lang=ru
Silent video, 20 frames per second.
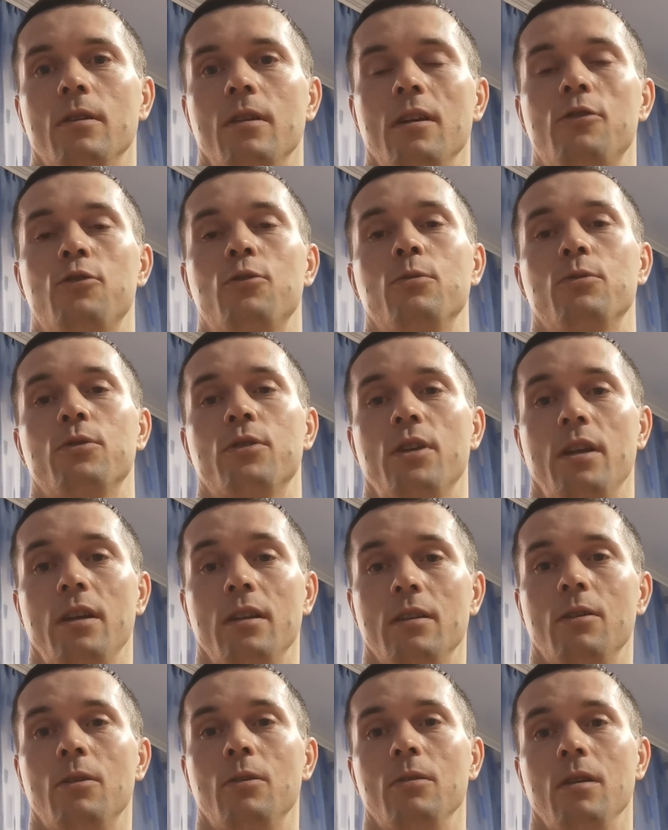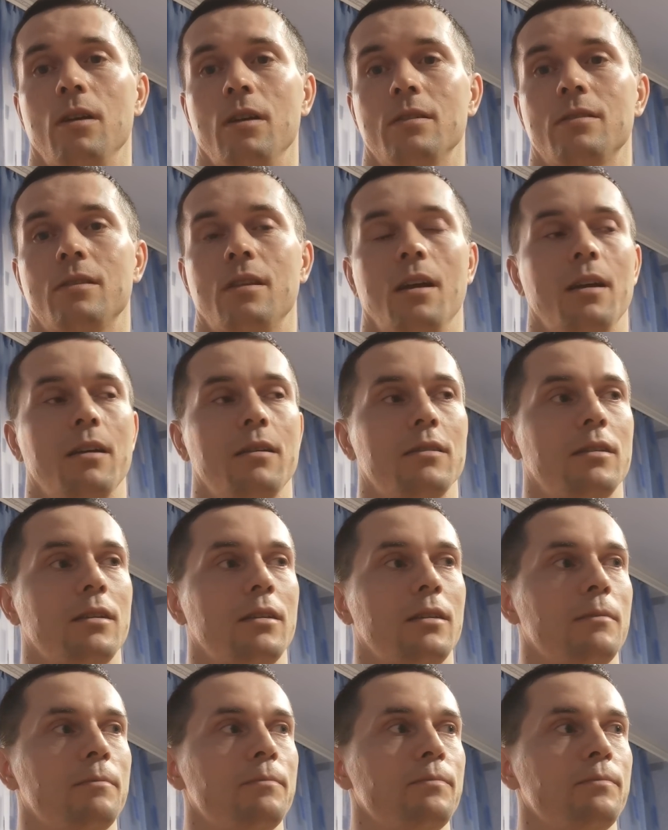Качку Шредеру не оставят.